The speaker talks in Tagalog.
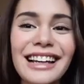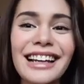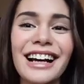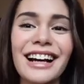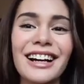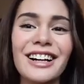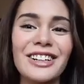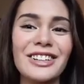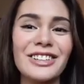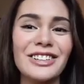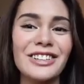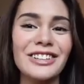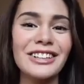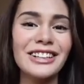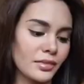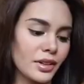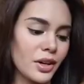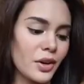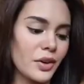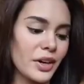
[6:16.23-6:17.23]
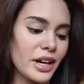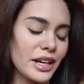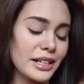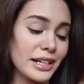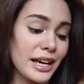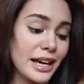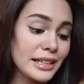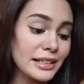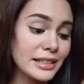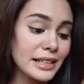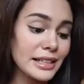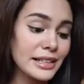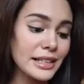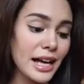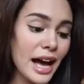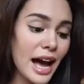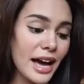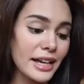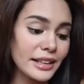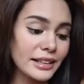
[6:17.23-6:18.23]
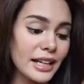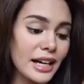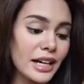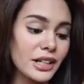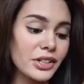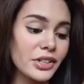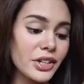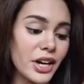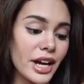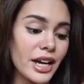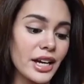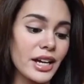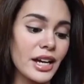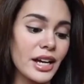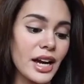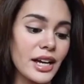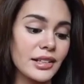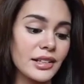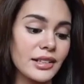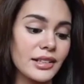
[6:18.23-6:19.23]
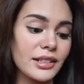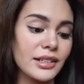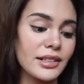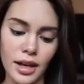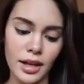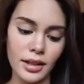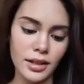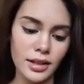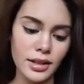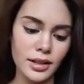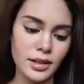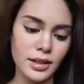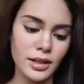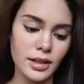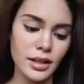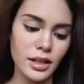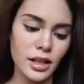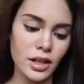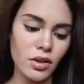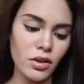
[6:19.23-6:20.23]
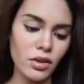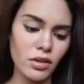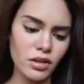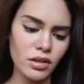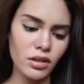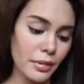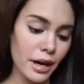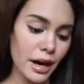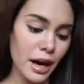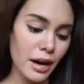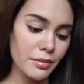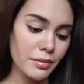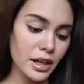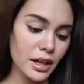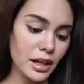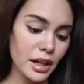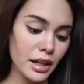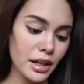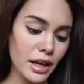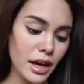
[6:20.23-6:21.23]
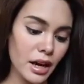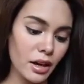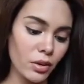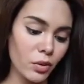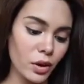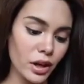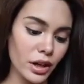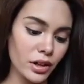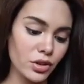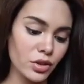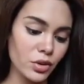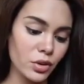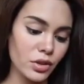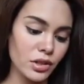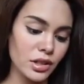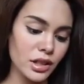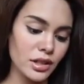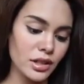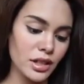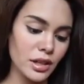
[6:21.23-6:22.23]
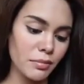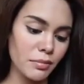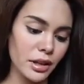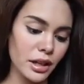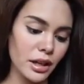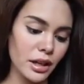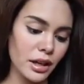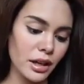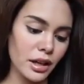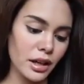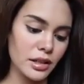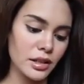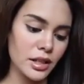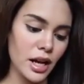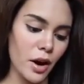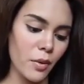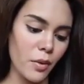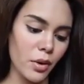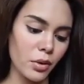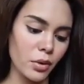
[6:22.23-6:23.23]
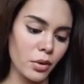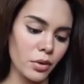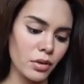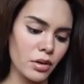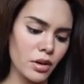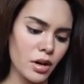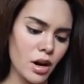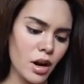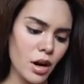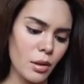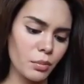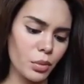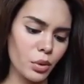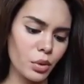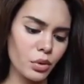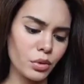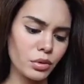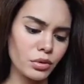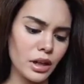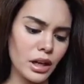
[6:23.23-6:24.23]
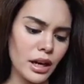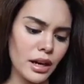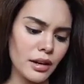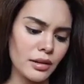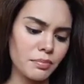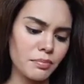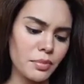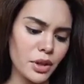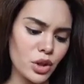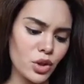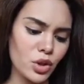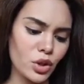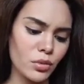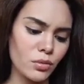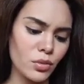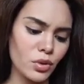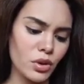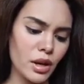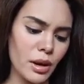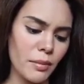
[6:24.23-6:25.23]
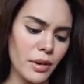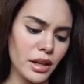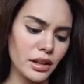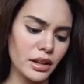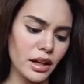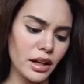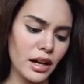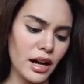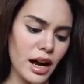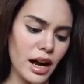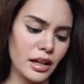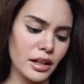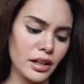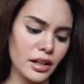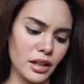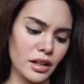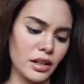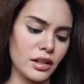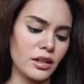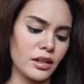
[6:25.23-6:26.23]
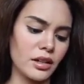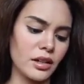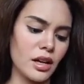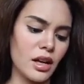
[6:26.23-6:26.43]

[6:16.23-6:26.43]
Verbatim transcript: Hindi lang ako. Okay, next is Ida Ray S. Escio. Marami ka na koleksyon sa CP ng asawa ko. Puro na lang picture mo laman ng gallery.